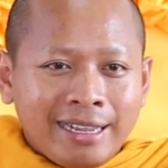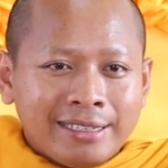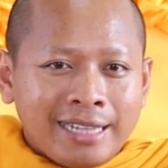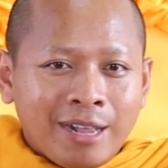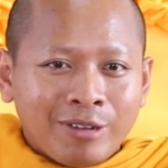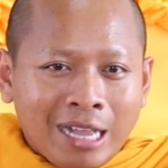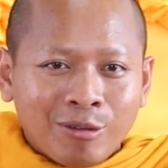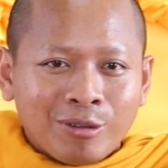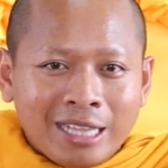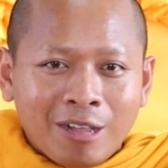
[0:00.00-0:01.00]
thế sao
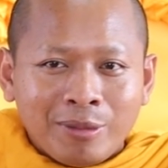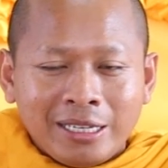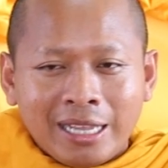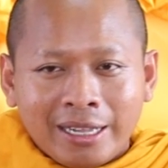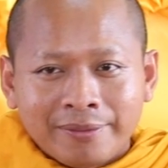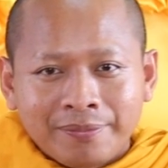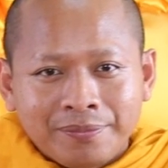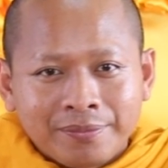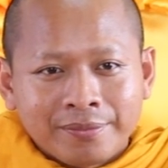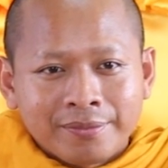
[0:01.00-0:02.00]
cao của tao phệ giang
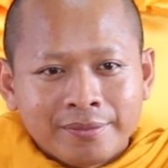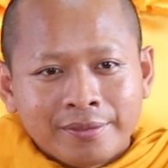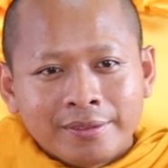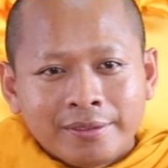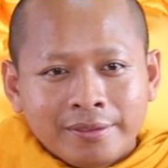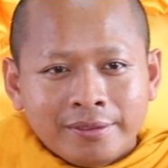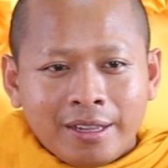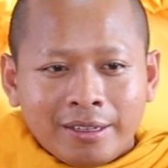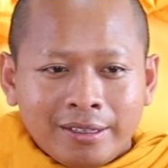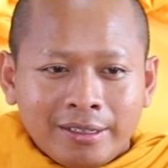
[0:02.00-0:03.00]

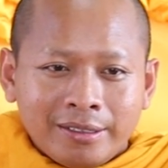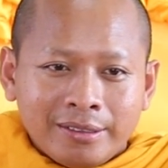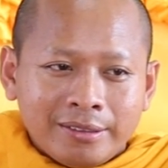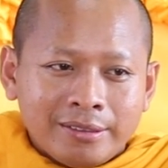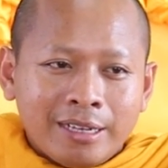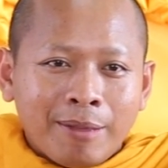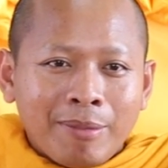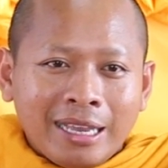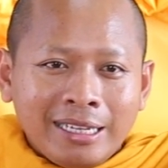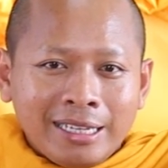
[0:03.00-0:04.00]
là người đã
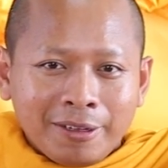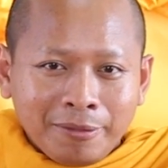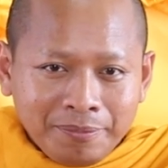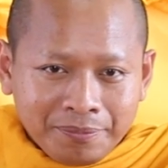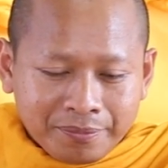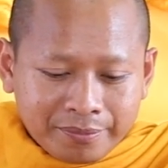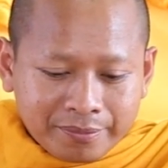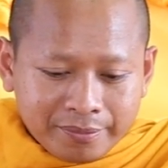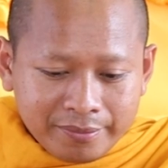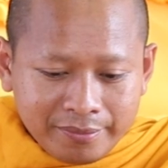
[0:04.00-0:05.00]
bán đấy nhận đúng
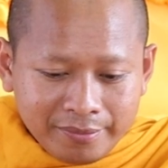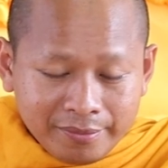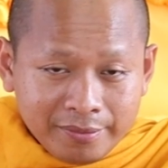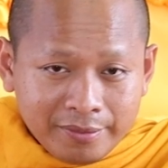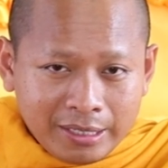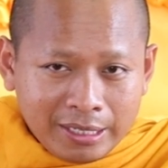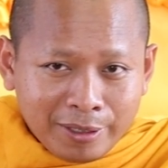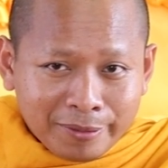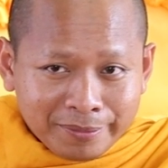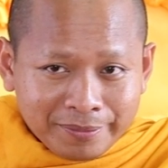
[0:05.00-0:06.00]
nhận
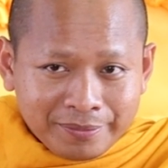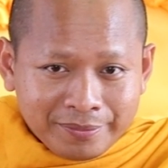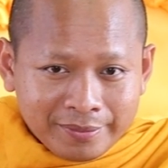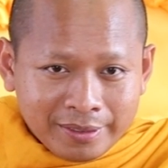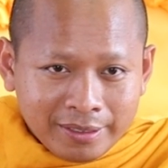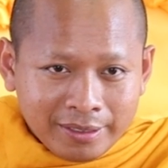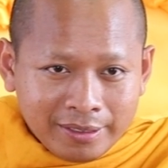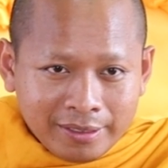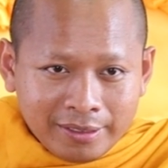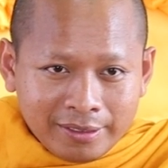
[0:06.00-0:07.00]
ông
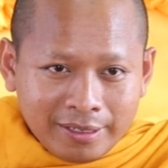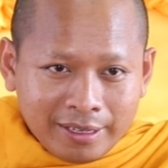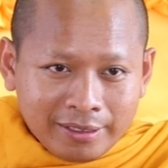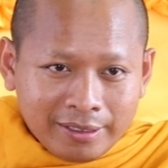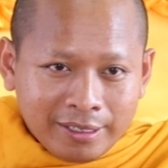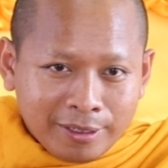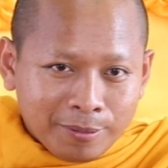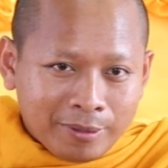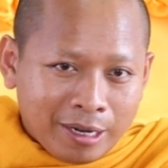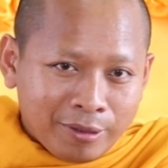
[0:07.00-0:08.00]
là nhận
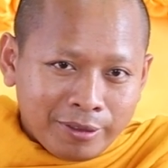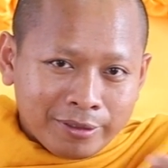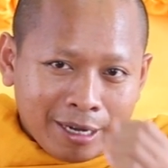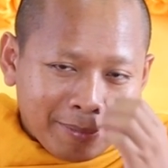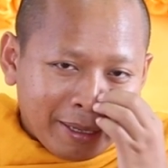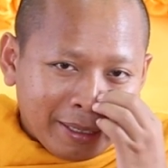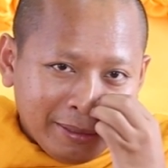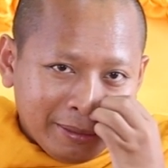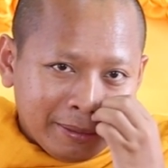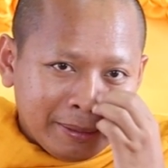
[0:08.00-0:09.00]
đồng cao rồi đã bán đấy
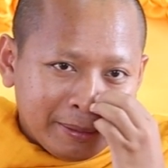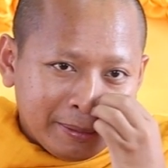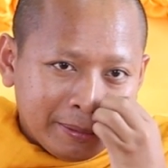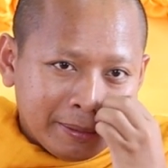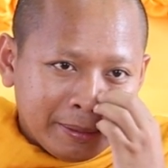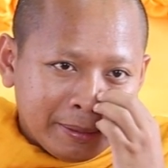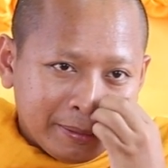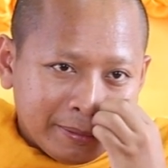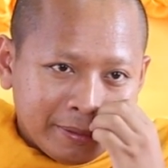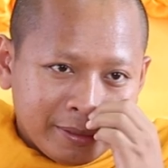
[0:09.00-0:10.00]

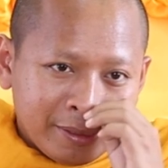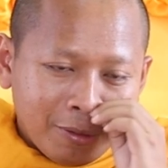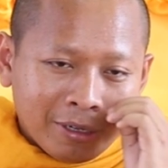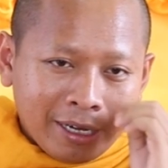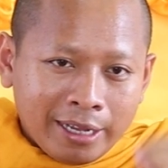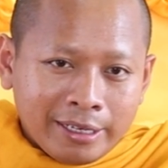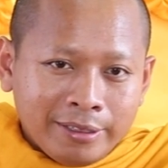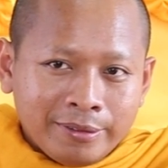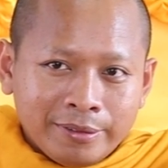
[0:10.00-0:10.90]
lộ lại đó